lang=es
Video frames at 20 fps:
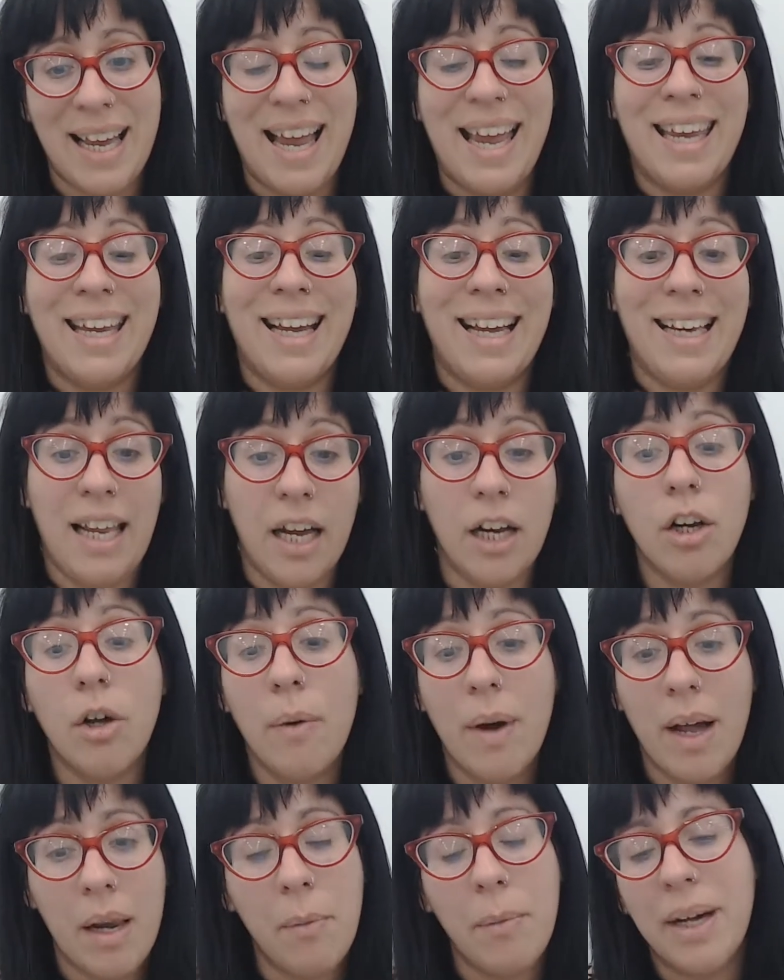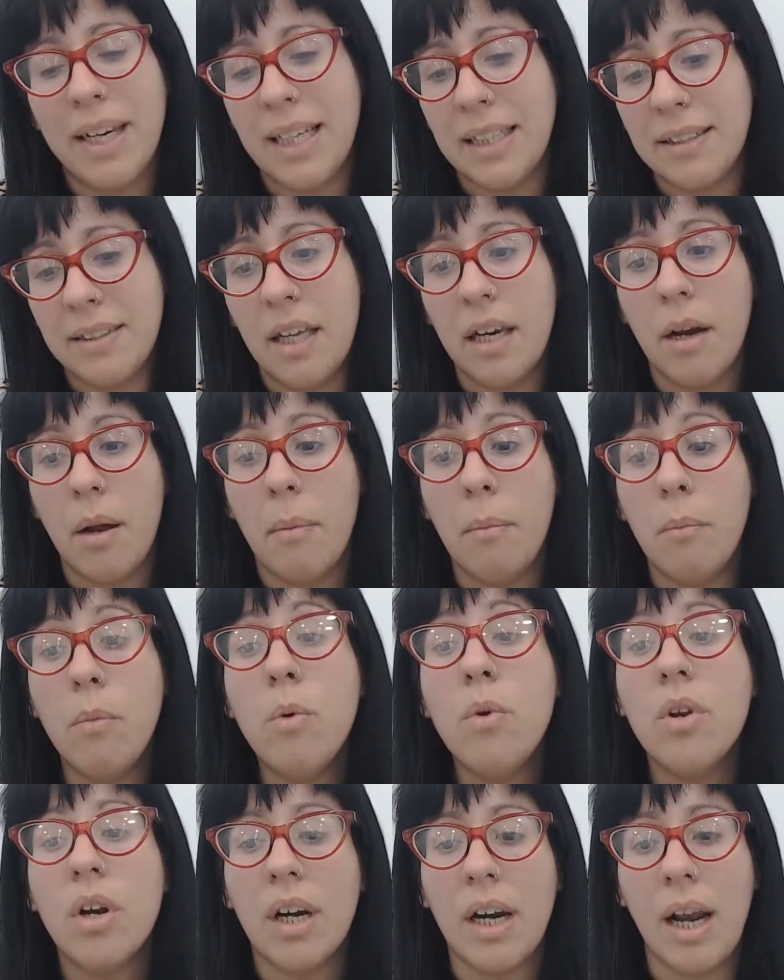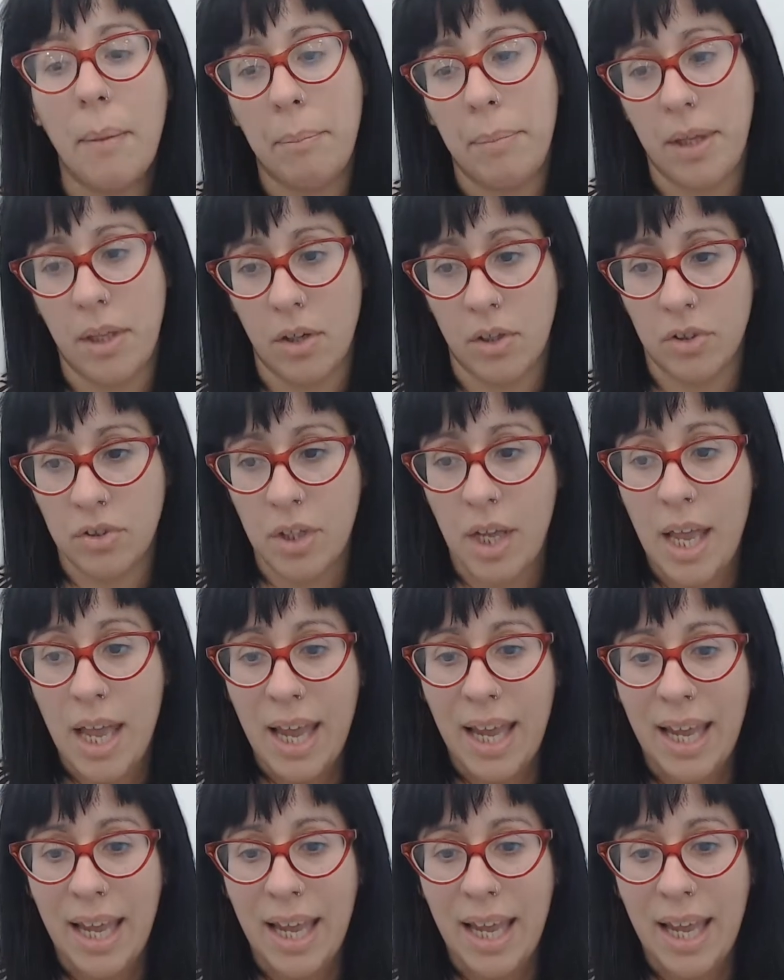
a escala global van a ser muy rápidos.